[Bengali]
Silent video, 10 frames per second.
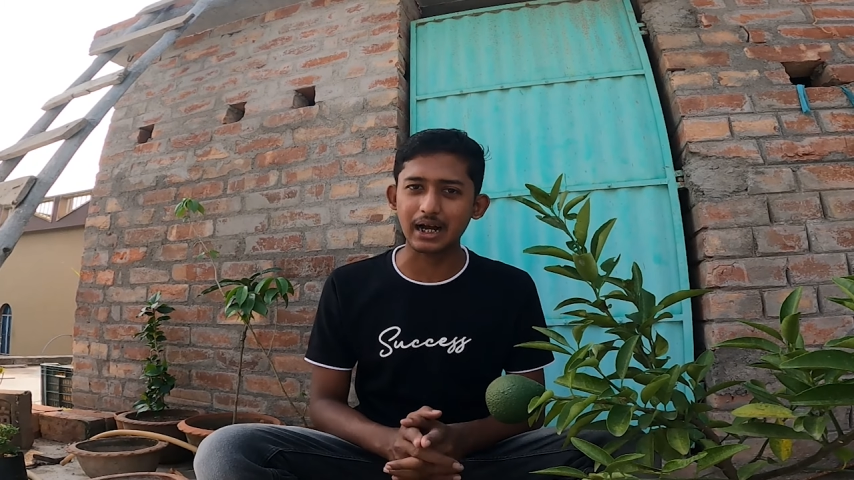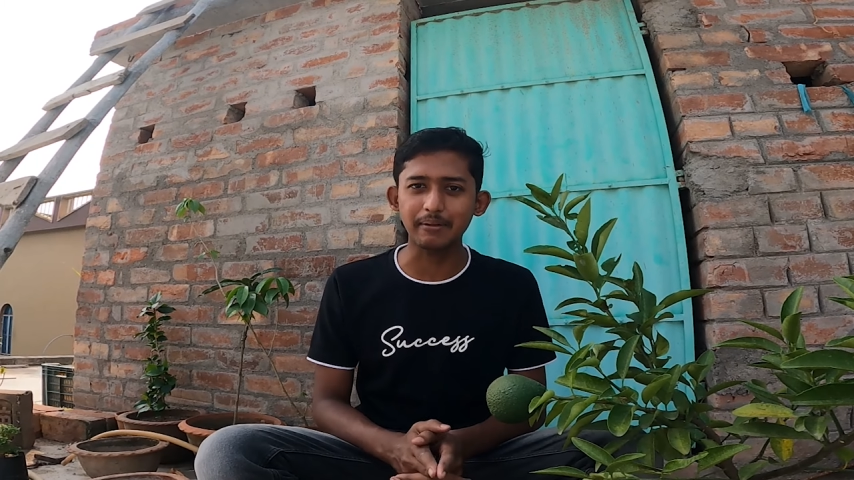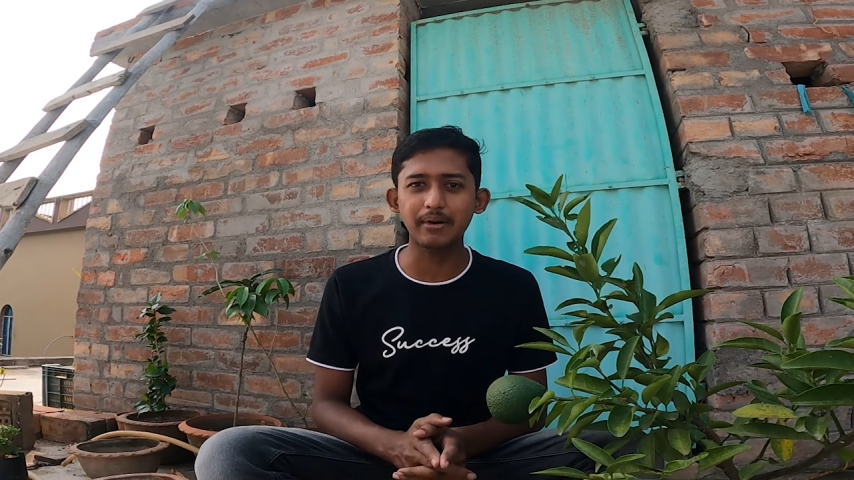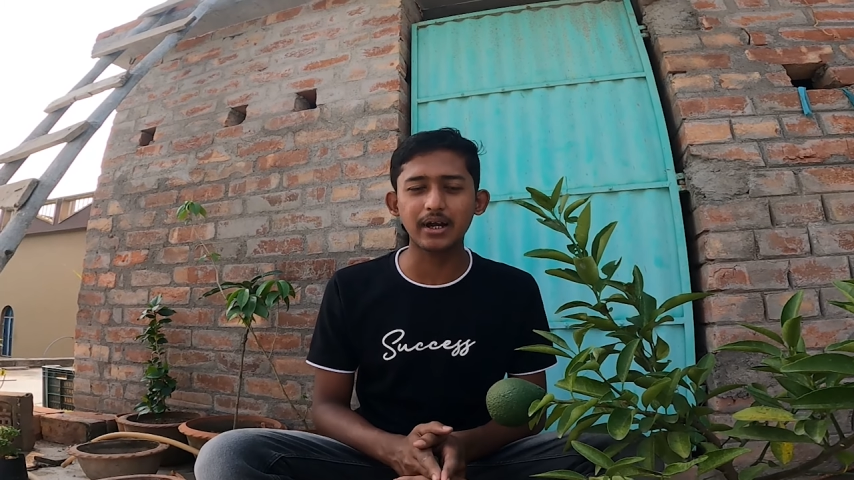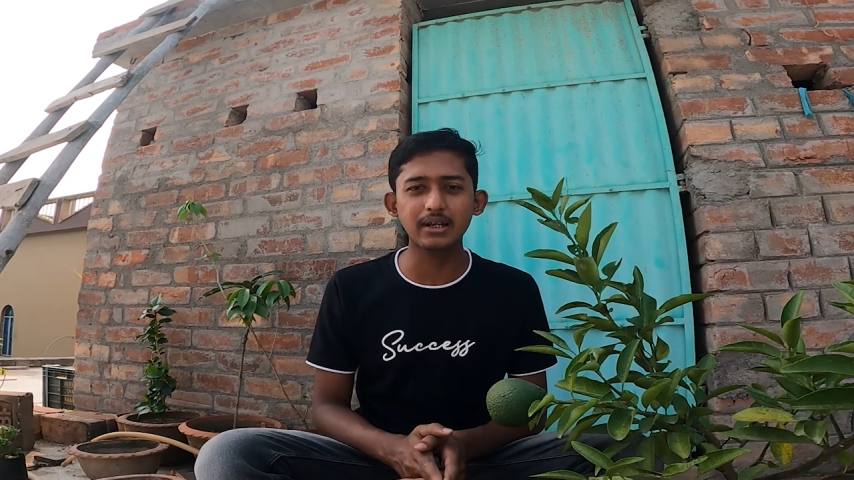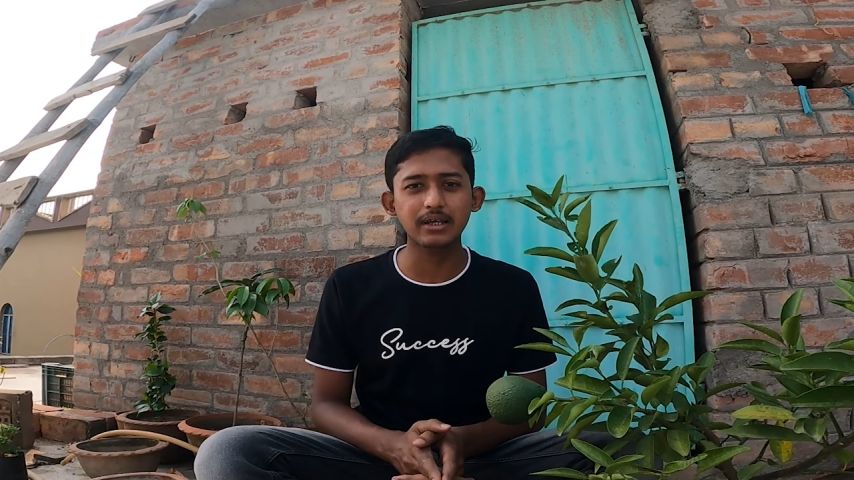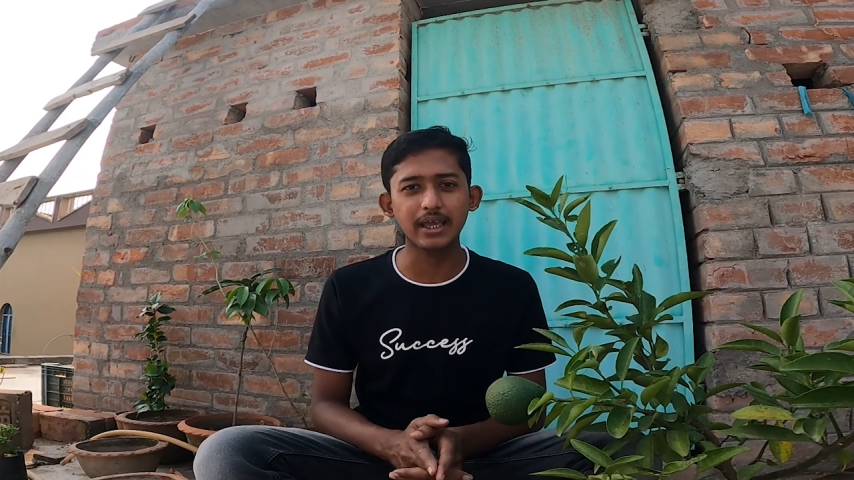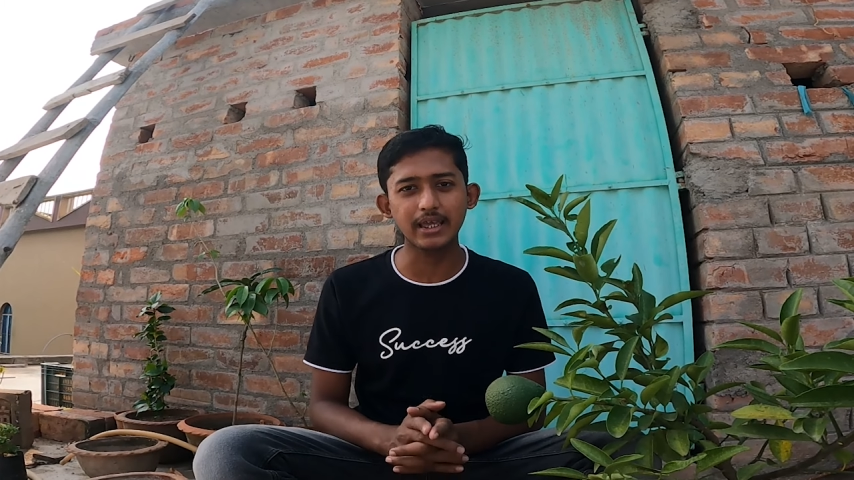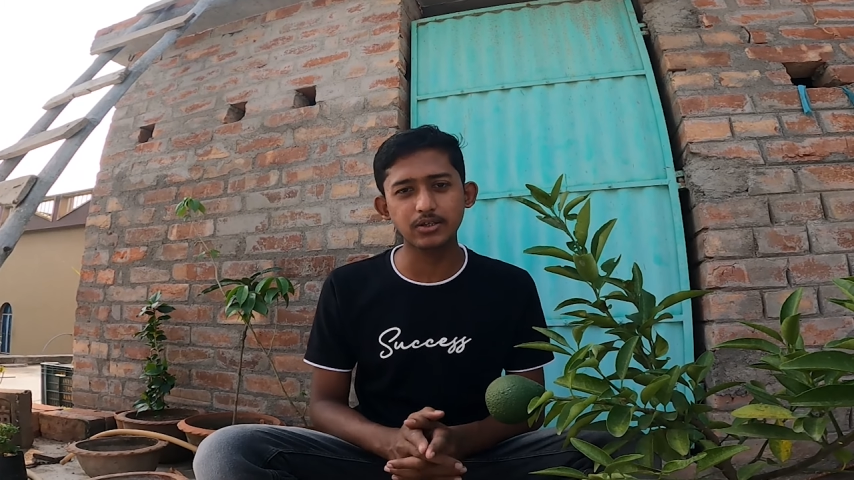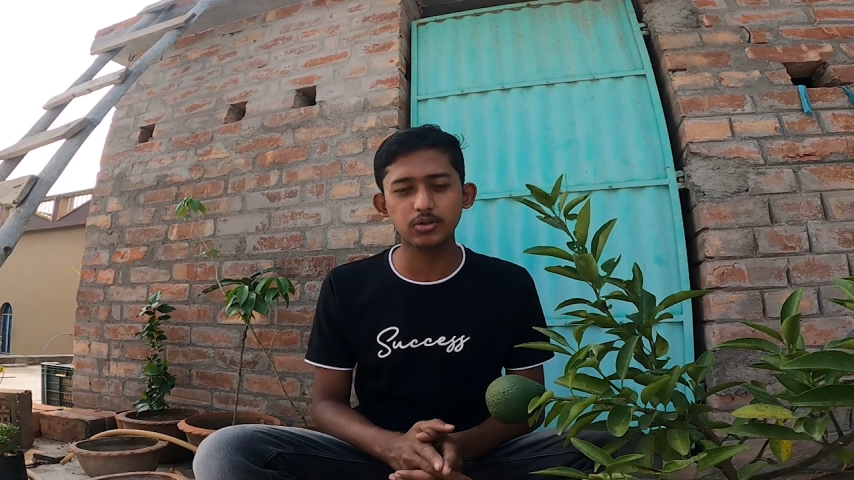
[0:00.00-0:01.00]
খাবার
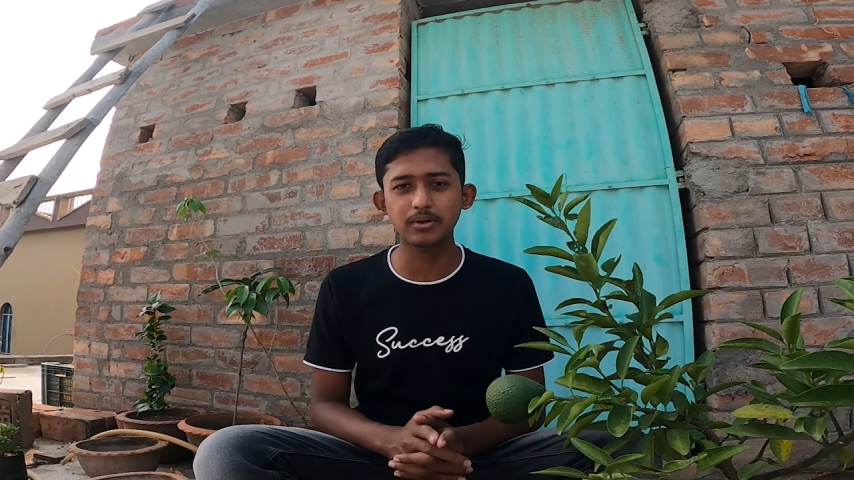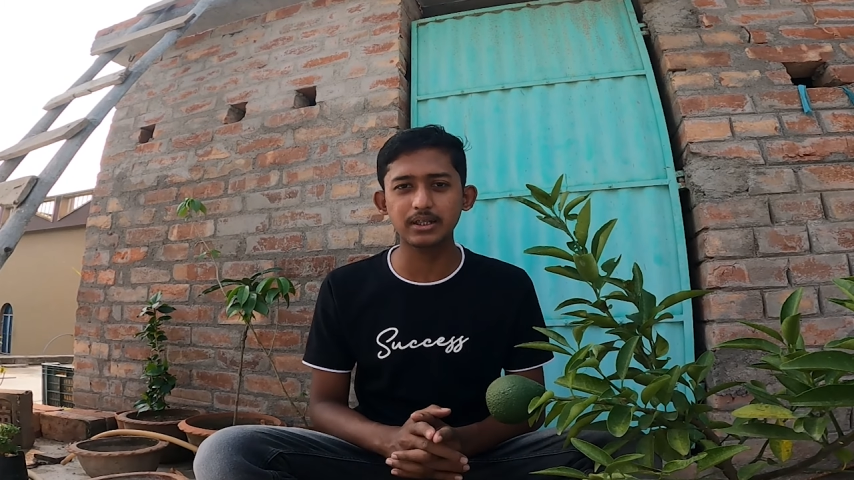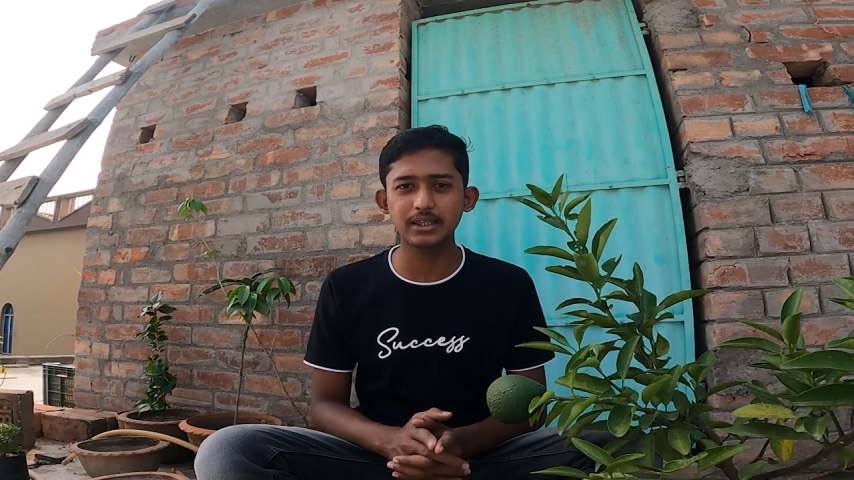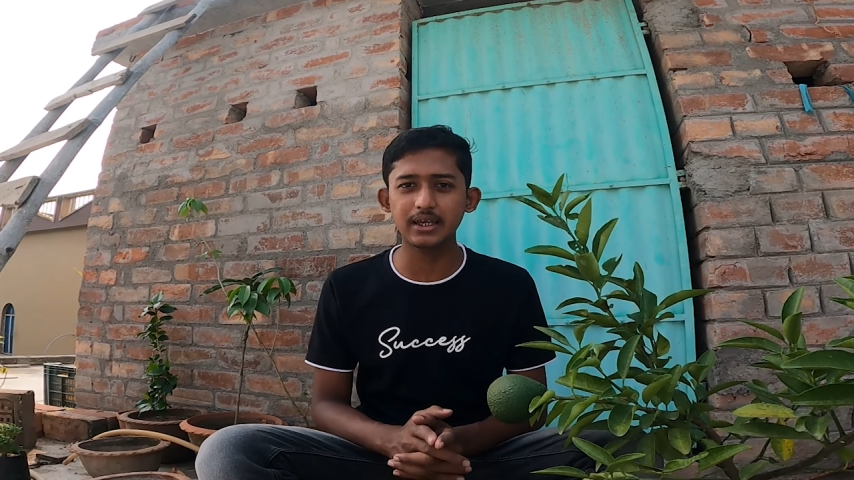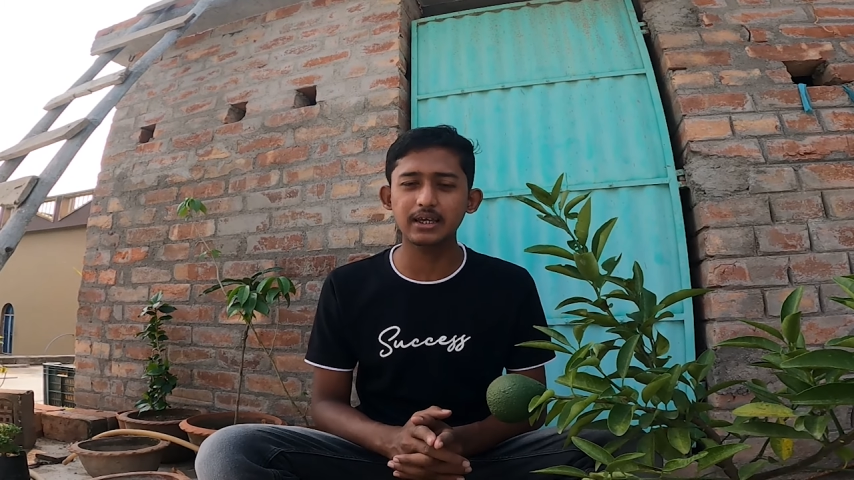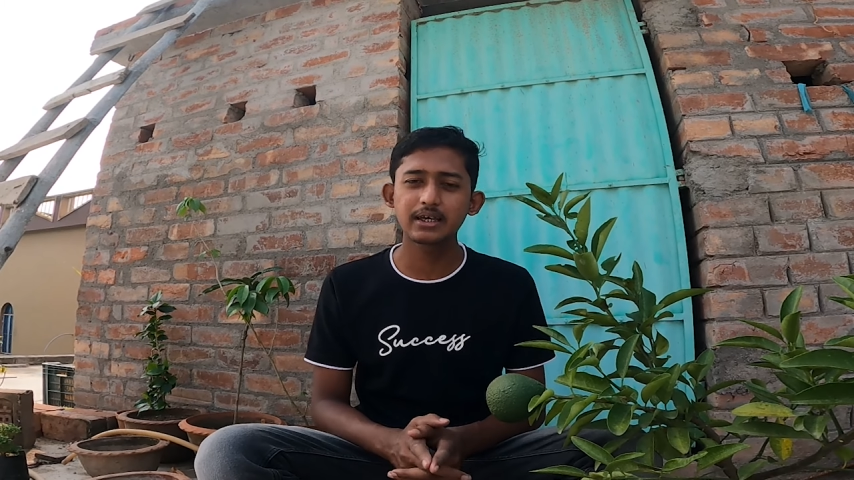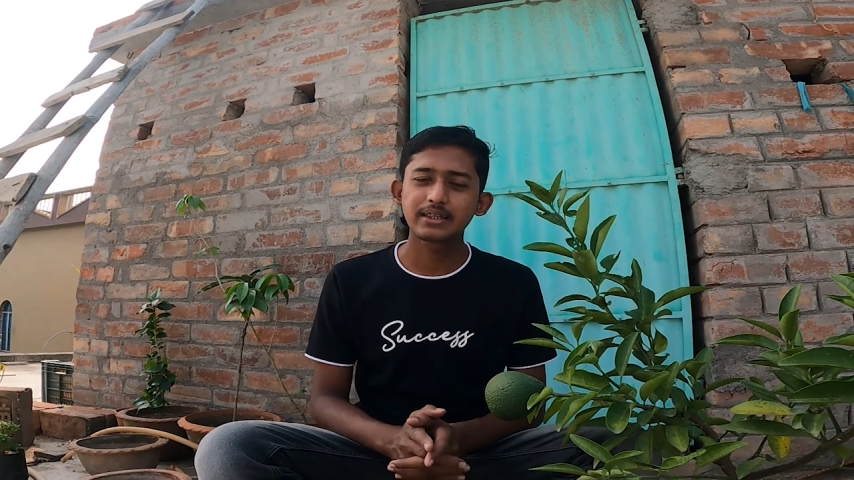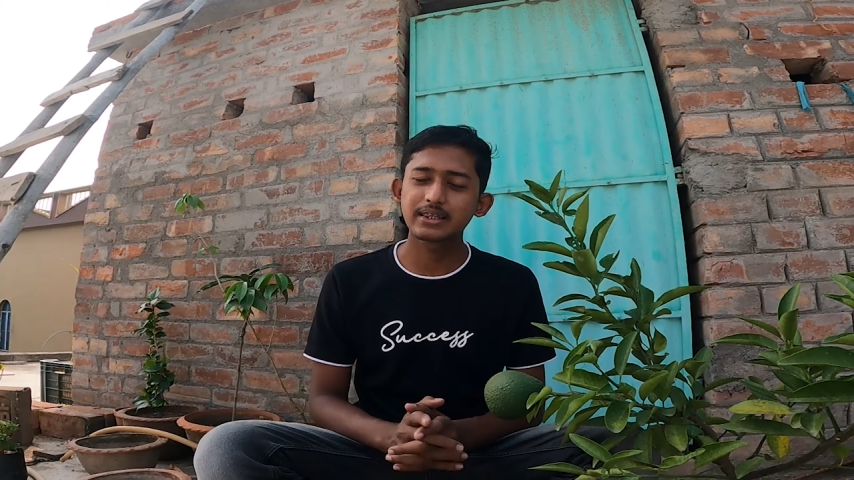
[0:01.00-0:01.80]
এই সময়তে